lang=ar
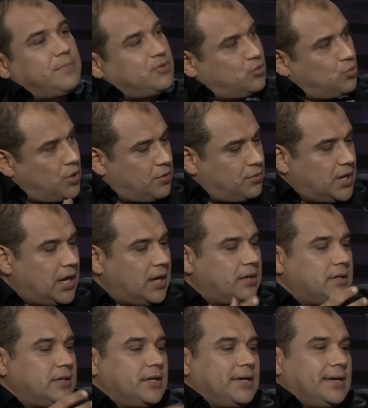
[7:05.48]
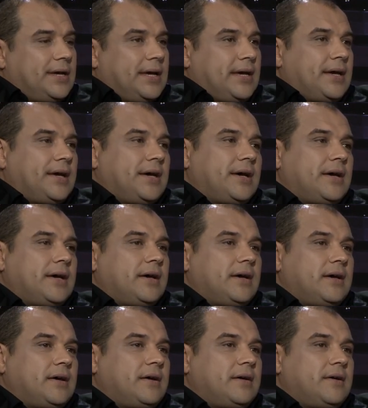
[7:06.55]
نعم. مزويونه
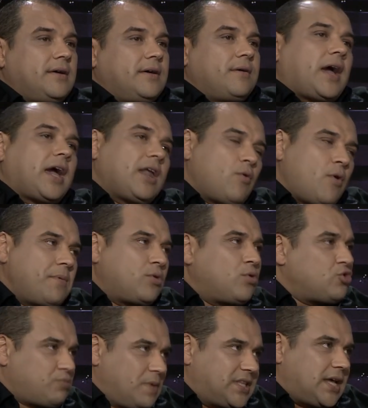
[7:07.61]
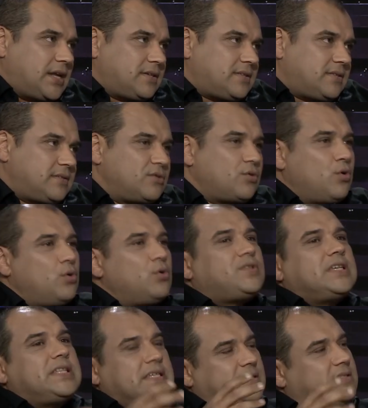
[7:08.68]
آه غير هو ما نقولوش مدارس نقولوا
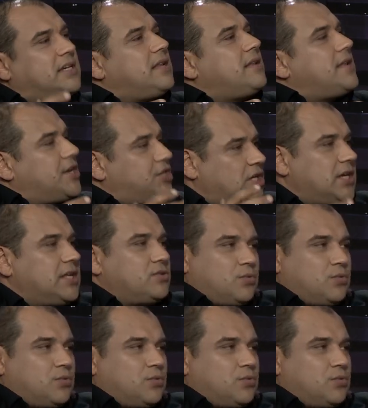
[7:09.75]
سي دي ستيل ناجحين